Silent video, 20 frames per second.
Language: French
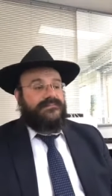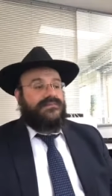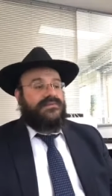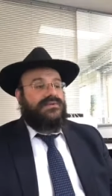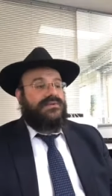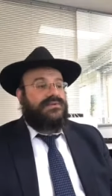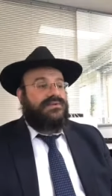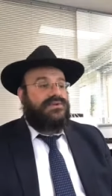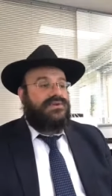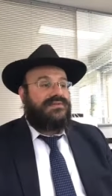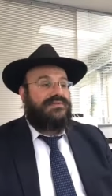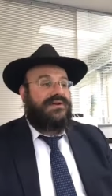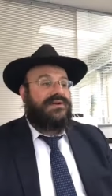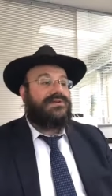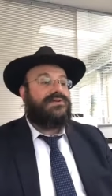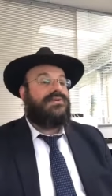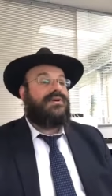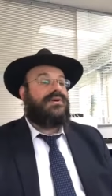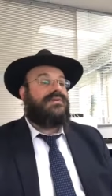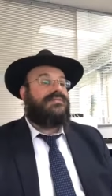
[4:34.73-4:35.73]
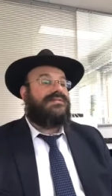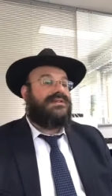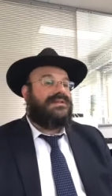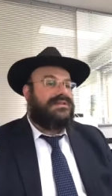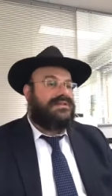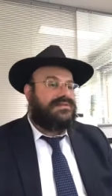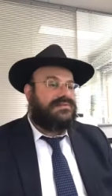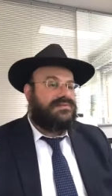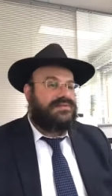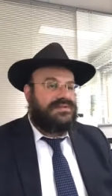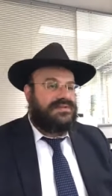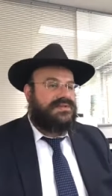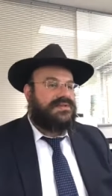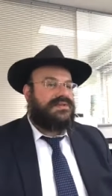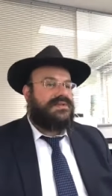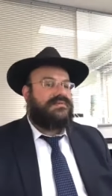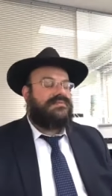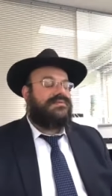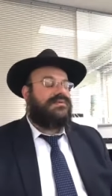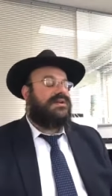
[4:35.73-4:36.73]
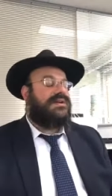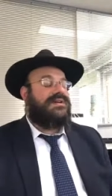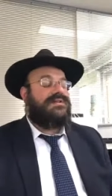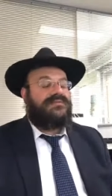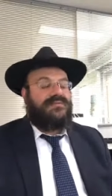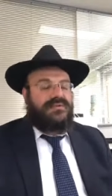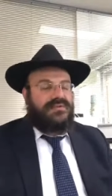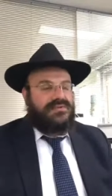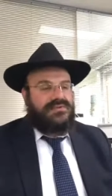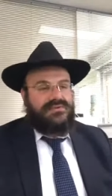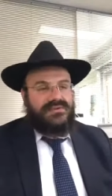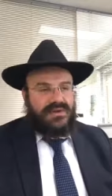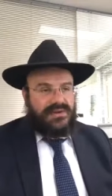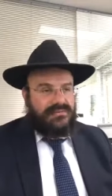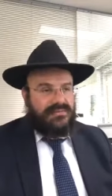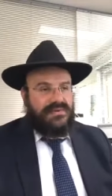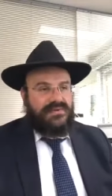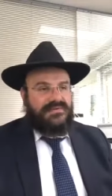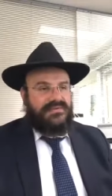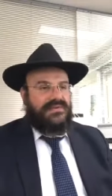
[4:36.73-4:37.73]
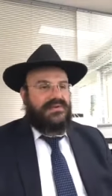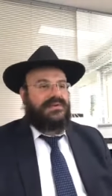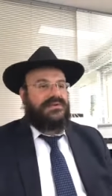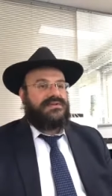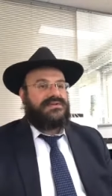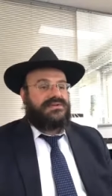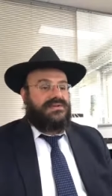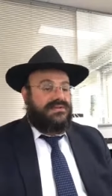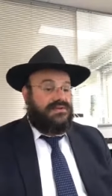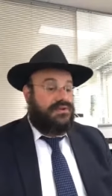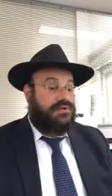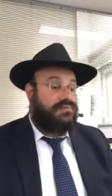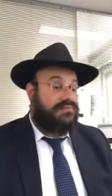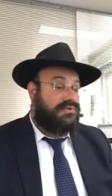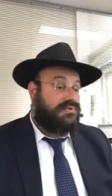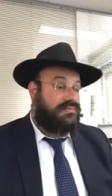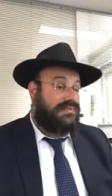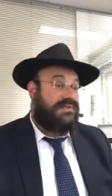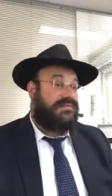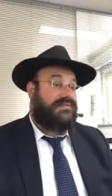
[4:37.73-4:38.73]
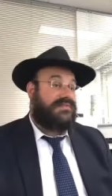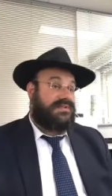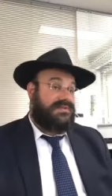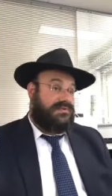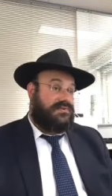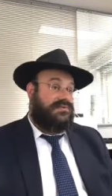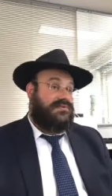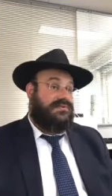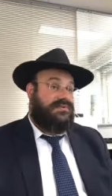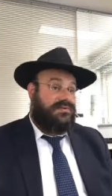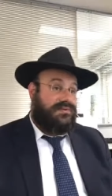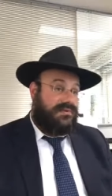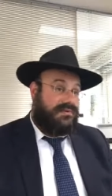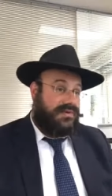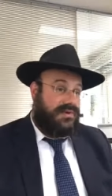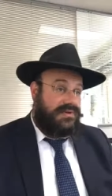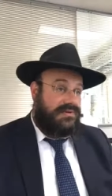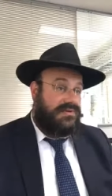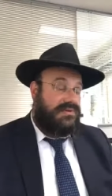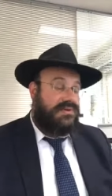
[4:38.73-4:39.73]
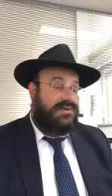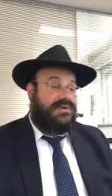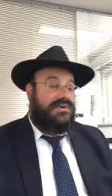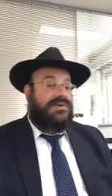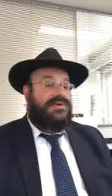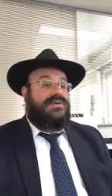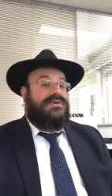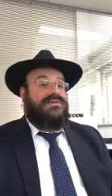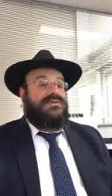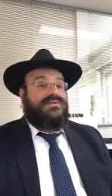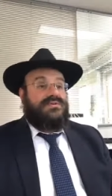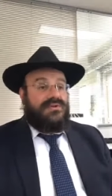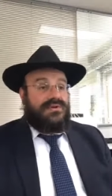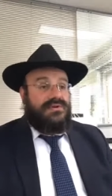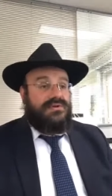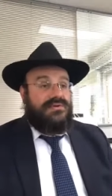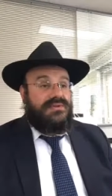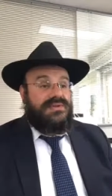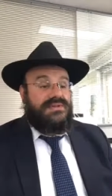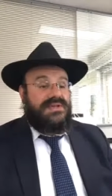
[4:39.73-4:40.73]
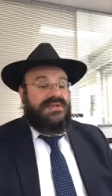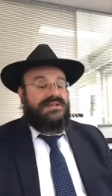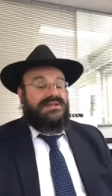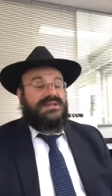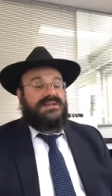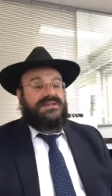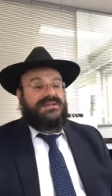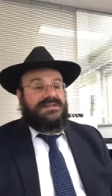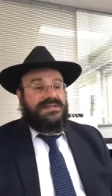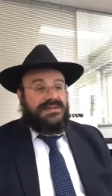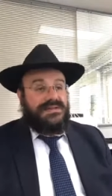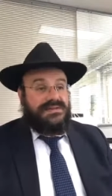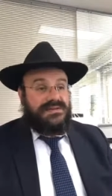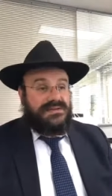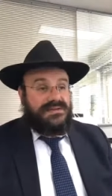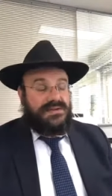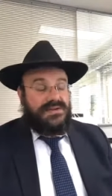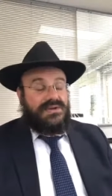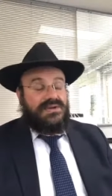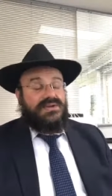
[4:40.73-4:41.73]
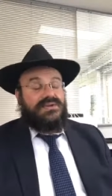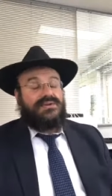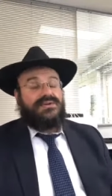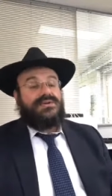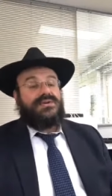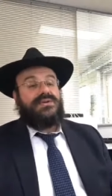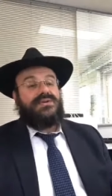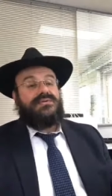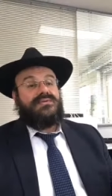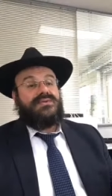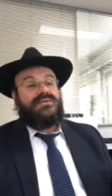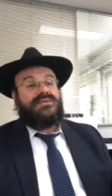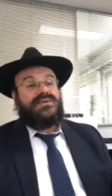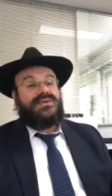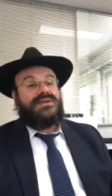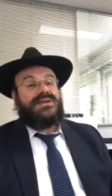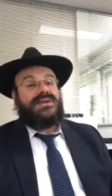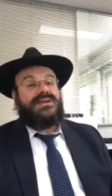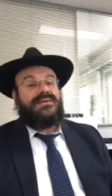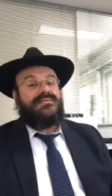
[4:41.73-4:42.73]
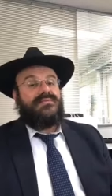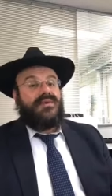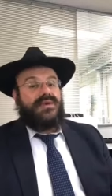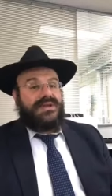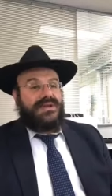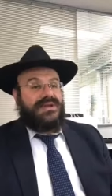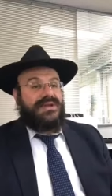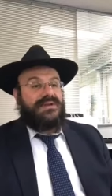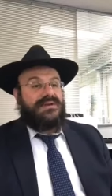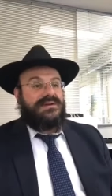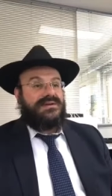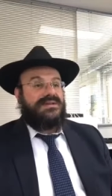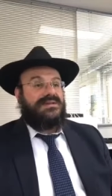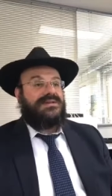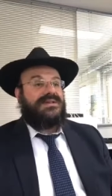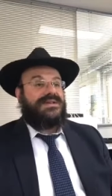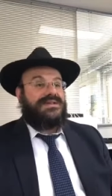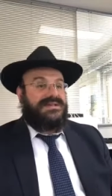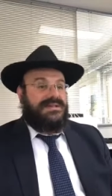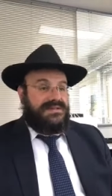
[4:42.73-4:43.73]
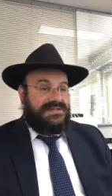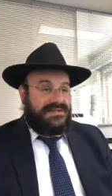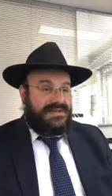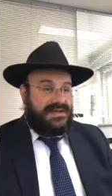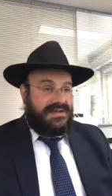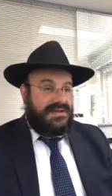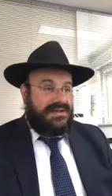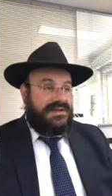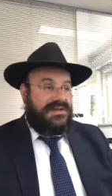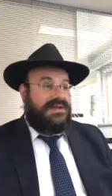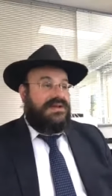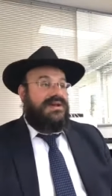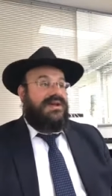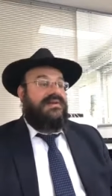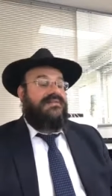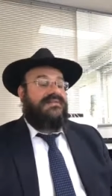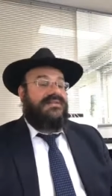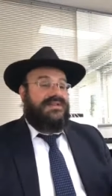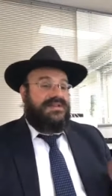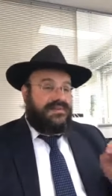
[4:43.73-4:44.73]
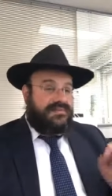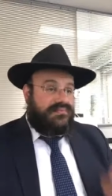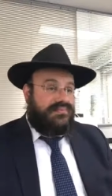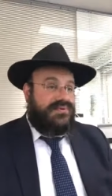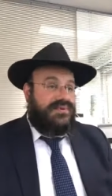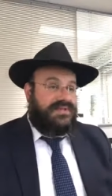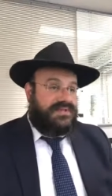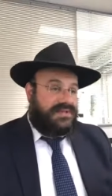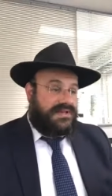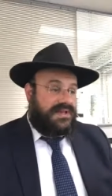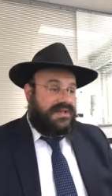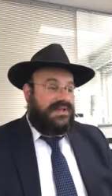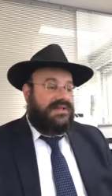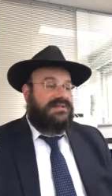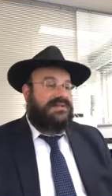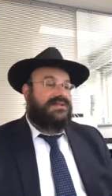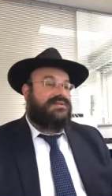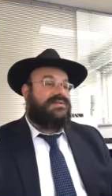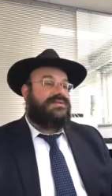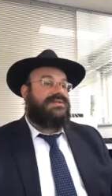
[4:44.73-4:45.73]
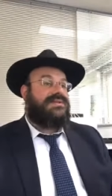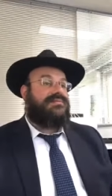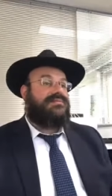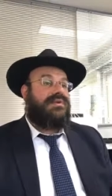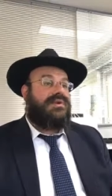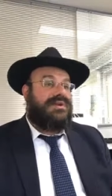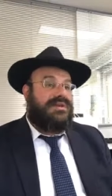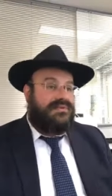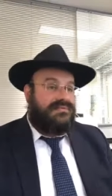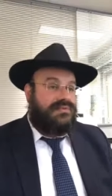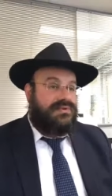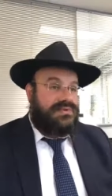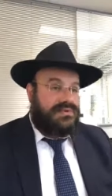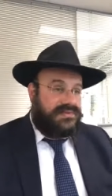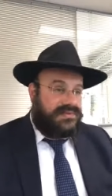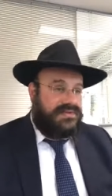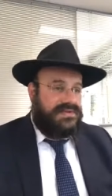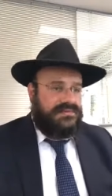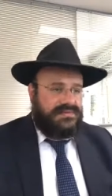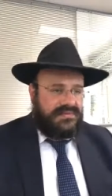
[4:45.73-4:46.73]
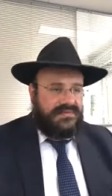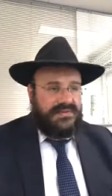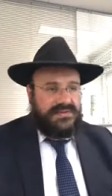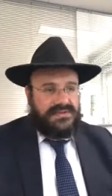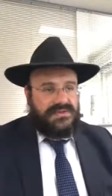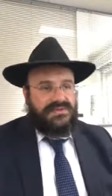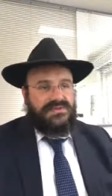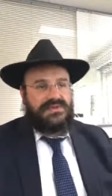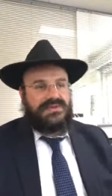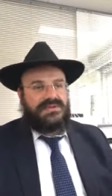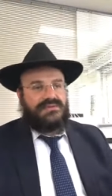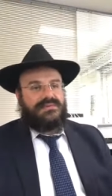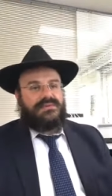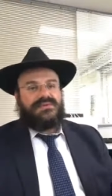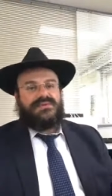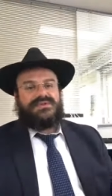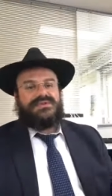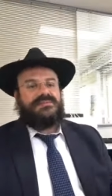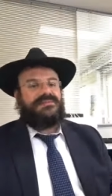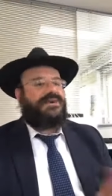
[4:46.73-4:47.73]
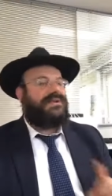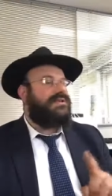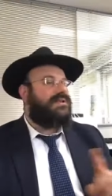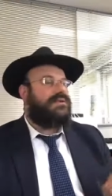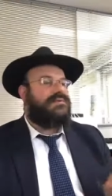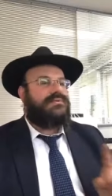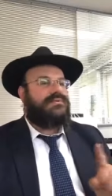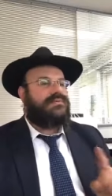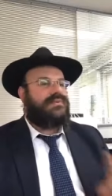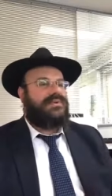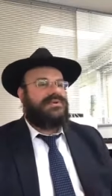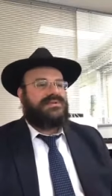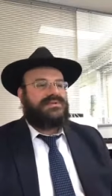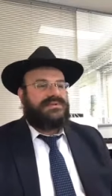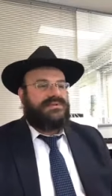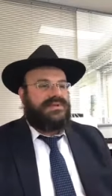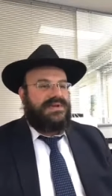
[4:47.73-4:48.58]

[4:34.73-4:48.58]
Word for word: que Dieu va lui enlever des soucis qui pourraient éventuellement faire en sorte qu'il ne puisse pas faire ce que Dieu lui demande. Dieu lui décide de lui donner les moyens nécessaires afin qu'il puisse être totalement libre de soucis pour faire ce que Dieu lui demande. Donc ce n'est pas une récompense,